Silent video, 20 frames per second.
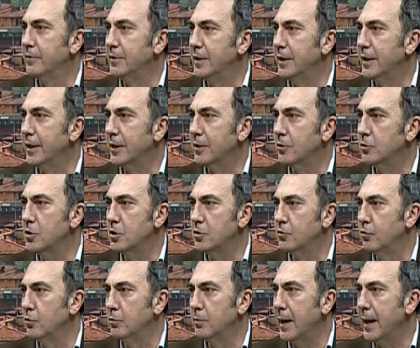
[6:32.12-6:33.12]
vedere così
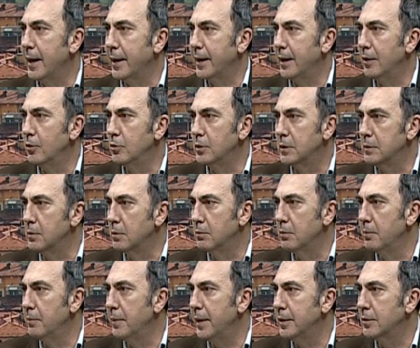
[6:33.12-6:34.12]
sfumare all'ultimo
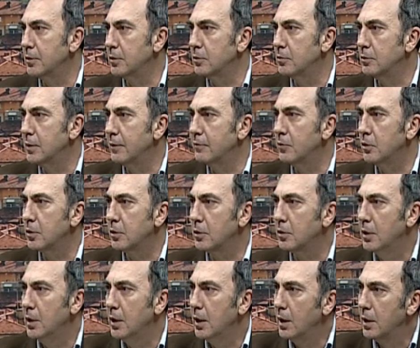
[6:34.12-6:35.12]
momento un
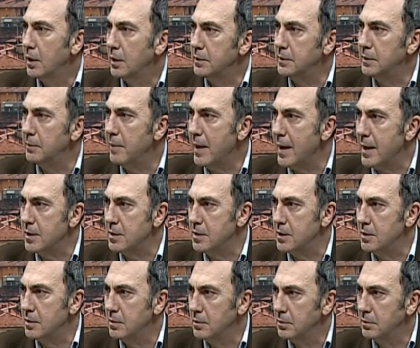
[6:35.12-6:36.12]
lavoro di
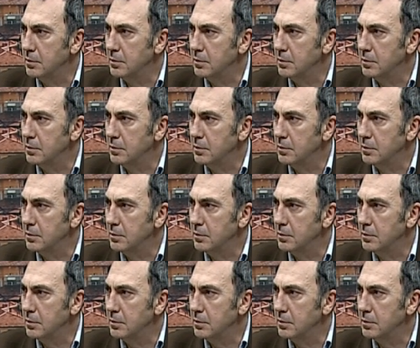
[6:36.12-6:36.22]
mesi?